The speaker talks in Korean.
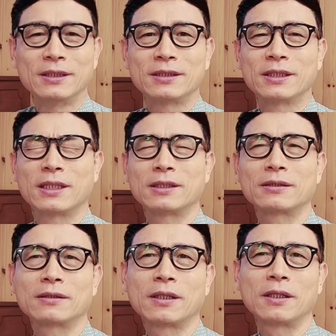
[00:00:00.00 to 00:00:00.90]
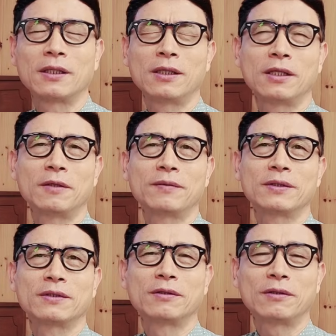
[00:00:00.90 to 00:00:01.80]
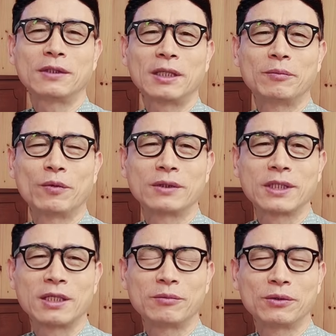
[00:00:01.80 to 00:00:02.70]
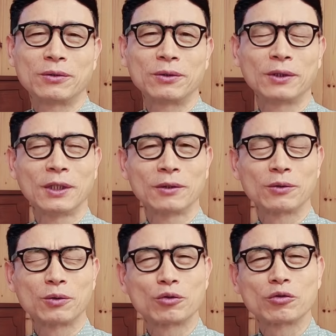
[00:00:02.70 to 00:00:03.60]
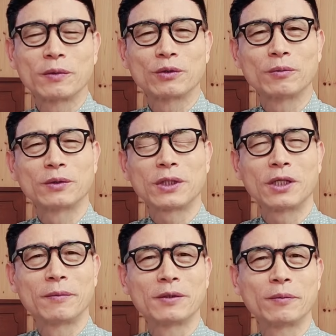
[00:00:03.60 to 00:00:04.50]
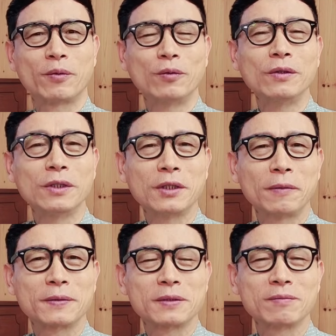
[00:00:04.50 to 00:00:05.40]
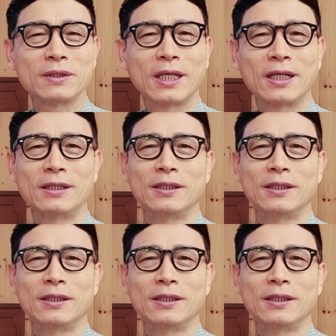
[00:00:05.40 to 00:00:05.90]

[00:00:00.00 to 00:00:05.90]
제가 텔레비전을 거의 안 보는 사람이고 또 요즘에도 뭐 텔레비전 보는 일이 없습니다.